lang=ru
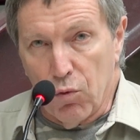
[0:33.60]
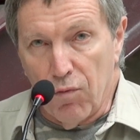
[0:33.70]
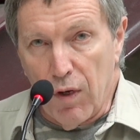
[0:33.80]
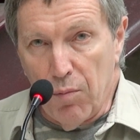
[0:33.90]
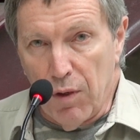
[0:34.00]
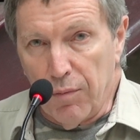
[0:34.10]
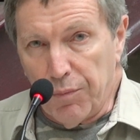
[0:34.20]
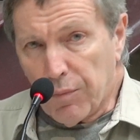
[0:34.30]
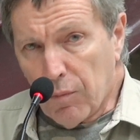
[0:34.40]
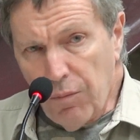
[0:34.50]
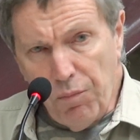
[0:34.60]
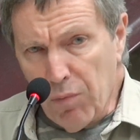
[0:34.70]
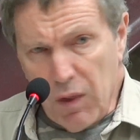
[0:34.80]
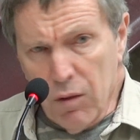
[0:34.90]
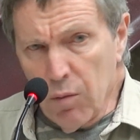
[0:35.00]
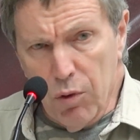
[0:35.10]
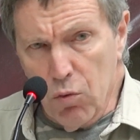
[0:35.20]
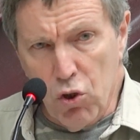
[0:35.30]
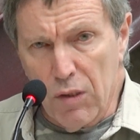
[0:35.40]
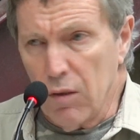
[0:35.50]
в то время, это было
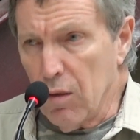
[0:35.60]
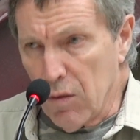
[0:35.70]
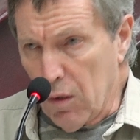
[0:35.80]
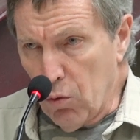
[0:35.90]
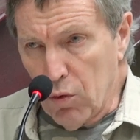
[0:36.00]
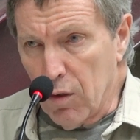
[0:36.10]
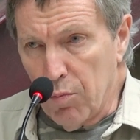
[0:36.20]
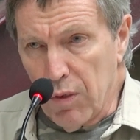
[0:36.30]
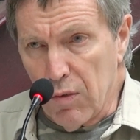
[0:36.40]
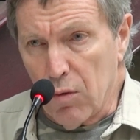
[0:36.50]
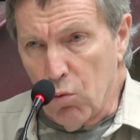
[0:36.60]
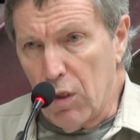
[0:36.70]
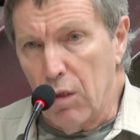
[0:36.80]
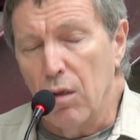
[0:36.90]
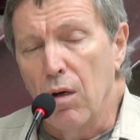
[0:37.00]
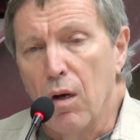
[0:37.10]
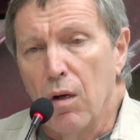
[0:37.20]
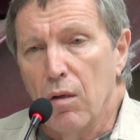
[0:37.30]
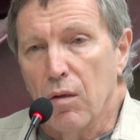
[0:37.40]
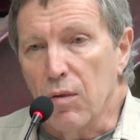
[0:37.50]
уже где-то незадолго до перестройки,
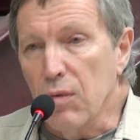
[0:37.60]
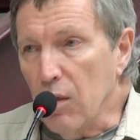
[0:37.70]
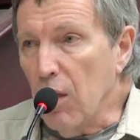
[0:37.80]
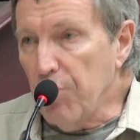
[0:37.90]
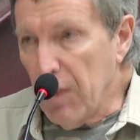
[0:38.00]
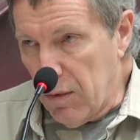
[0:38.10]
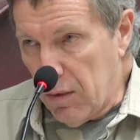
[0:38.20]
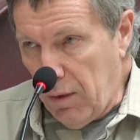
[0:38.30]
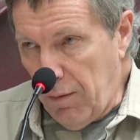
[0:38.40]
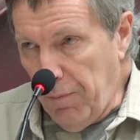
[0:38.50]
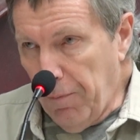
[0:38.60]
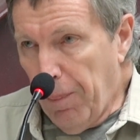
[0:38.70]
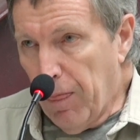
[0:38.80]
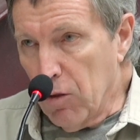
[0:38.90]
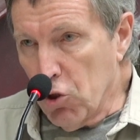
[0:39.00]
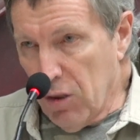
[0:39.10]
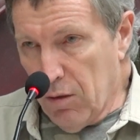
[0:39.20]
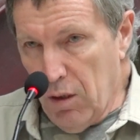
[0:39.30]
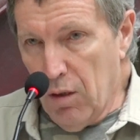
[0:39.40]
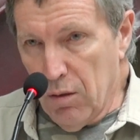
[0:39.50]
энциклопедия
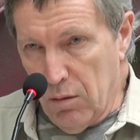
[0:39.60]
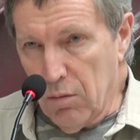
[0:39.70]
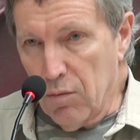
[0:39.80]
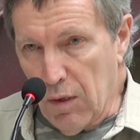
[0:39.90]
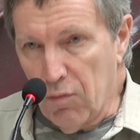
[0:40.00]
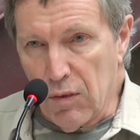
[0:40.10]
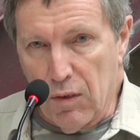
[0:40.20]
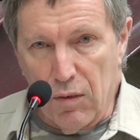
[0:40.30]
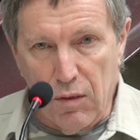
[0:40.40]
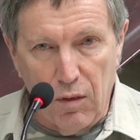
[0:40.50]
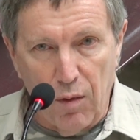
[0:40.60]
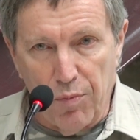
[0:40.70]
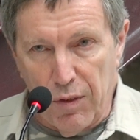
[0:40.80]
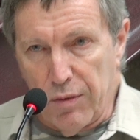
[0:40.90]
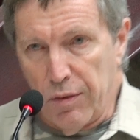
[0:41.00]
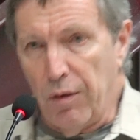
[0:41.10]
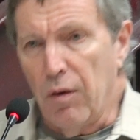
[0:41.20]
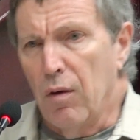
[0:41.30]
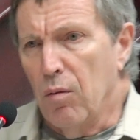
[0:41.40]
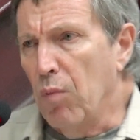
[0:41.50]
очередная э, советская энциклопедия,
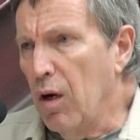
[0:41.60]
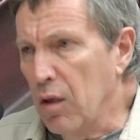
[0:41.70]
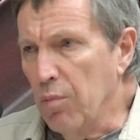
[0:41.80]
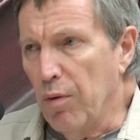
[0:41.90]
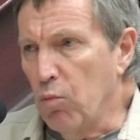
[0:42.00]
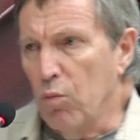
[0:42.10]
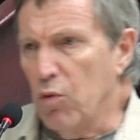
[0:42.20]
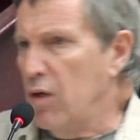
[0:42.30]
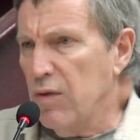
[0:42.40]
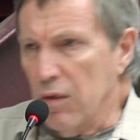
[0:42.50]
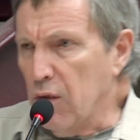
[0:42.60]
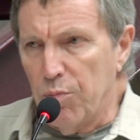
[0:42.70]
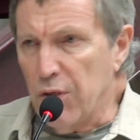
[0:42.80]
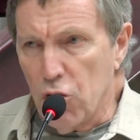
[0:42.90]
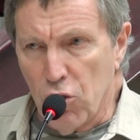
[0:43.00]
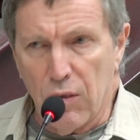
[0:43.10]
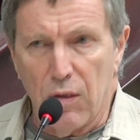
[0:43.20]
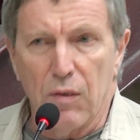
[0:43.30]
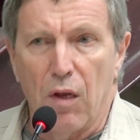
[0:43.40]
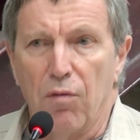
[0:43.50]
малая, по-моему, или
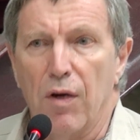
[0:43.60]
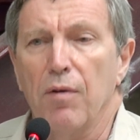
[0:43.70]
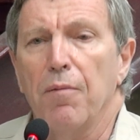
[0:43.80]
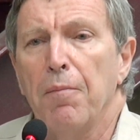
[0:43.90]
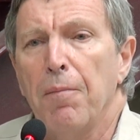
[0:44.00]
энциклопедический словарь.